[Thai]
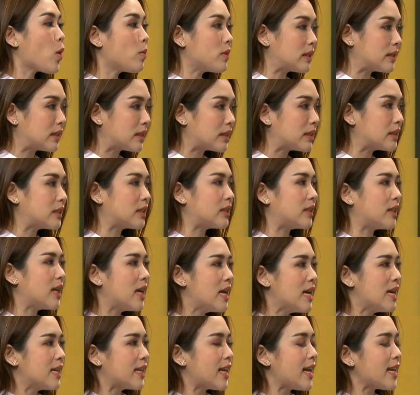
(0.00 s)
วมอื่
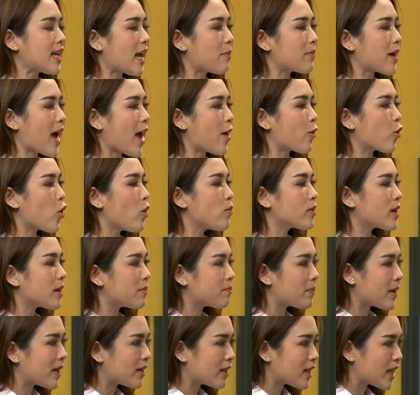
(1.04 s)
นๆที่ทำงานร่วมกัน
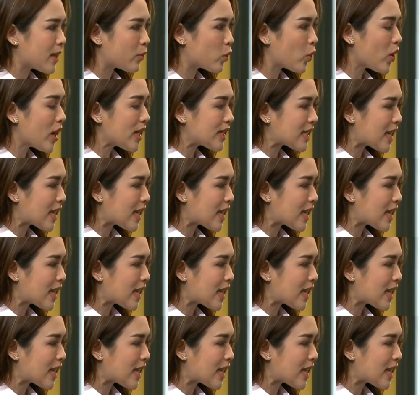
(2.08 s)
เป็นทีมด้วย